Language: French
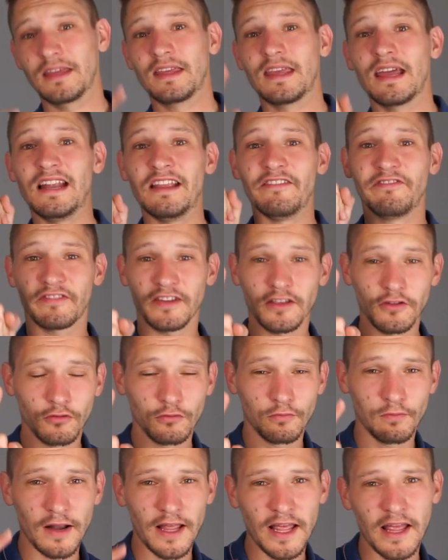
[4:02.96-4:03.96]
il y a les
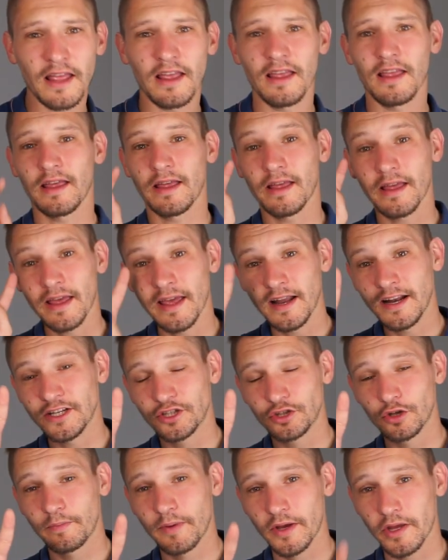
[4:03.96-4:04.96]
free-to-play et les
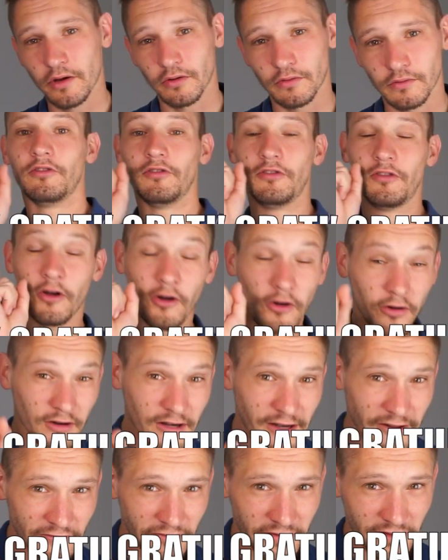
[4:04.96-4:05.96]
jeux payants. Dans
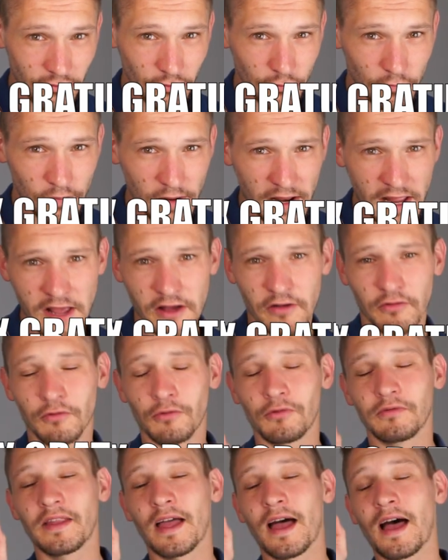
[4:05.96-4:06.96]
les free-to-play,
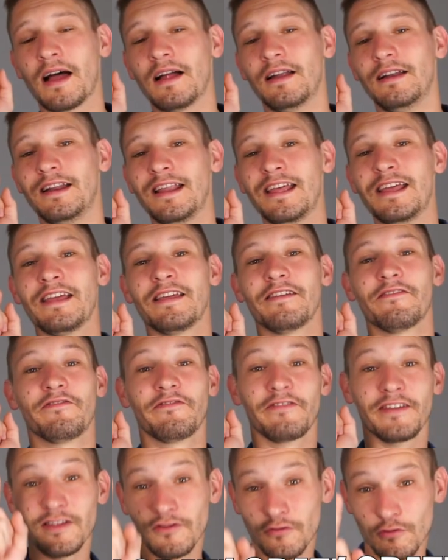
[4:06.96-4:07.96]
on a les
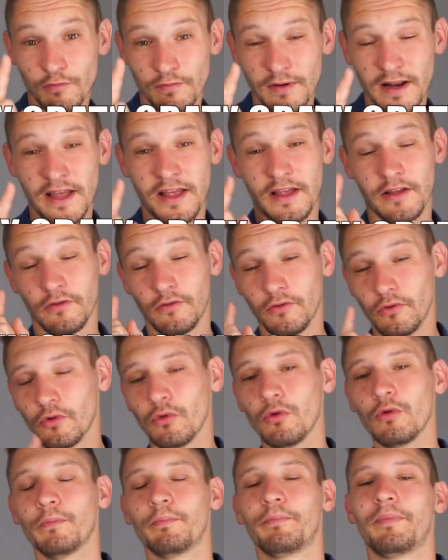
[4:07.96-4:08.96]
free-to-play
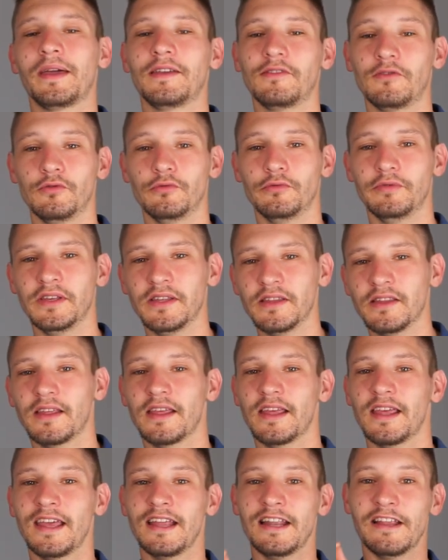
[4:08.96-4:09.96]
non pay-to-win
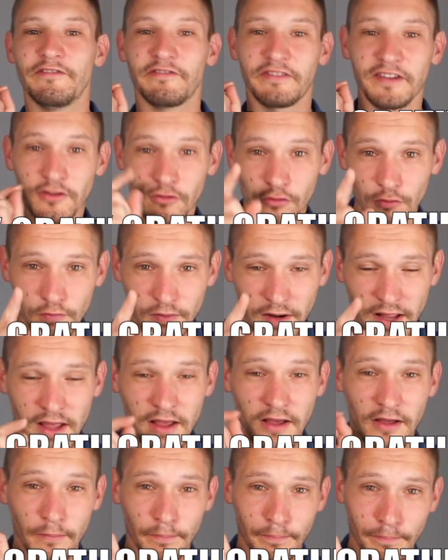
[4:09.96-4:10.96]
et les
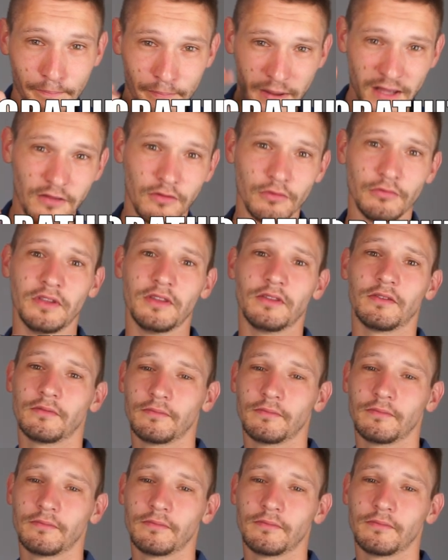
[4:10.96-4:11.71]
free-to-play Pay to win.